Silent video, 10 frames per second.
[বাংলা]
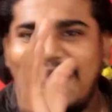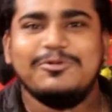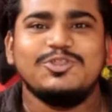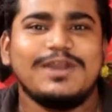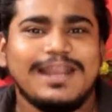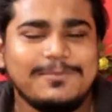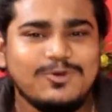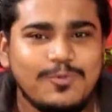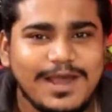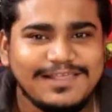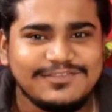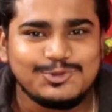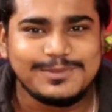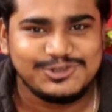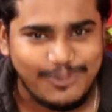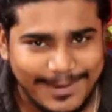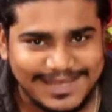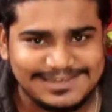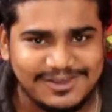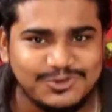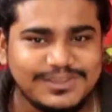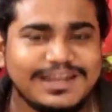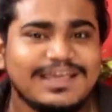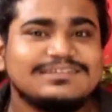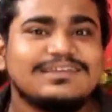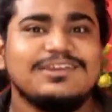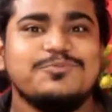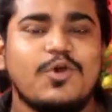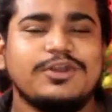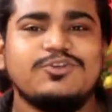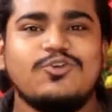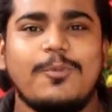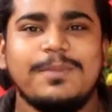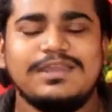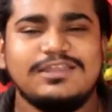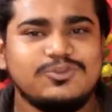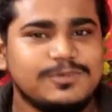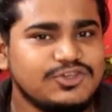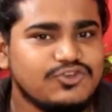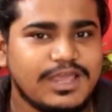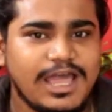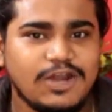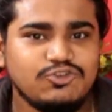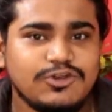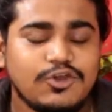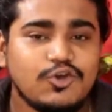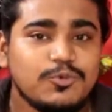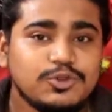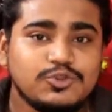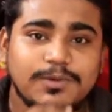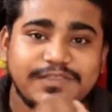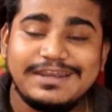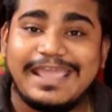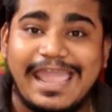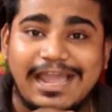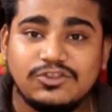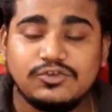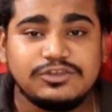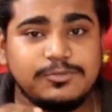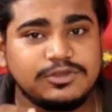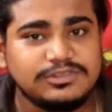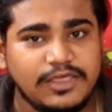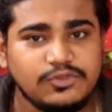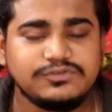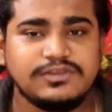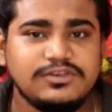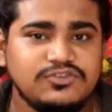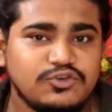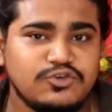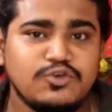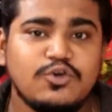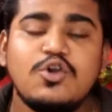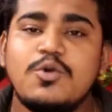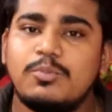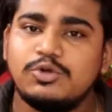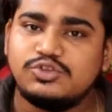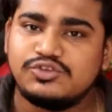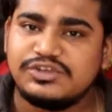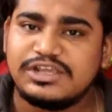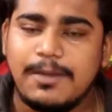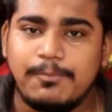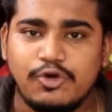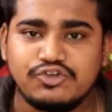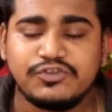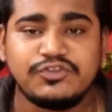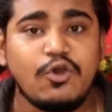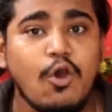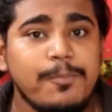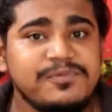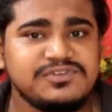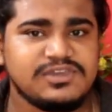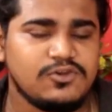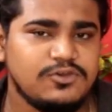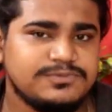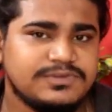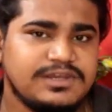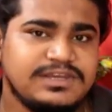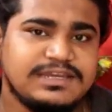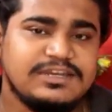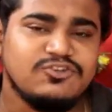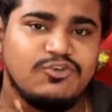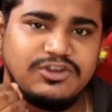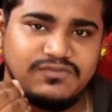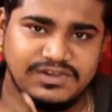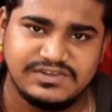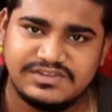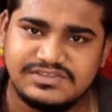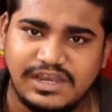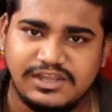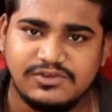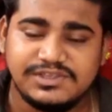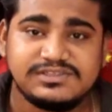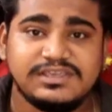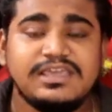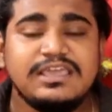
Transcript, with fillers: হ্যালো বন্ধুরা লাইভ গুরু বাংলাতে তোমাদের সবাইকে স্বাগত জানাই আজকে একটি ইম্পর্টেন্ট টপিক নিয়ে তোমাদের সঙ্গে আলোচনা করব তোমাদের একাদশ এবং দ্বাদশ শ্রেণীর জন্য মধ্যশিক্ষা পর্ষদের অফিসিয়াল ওয়েবসাইটে একটি নোটিফিকেশান জারি হয়েছে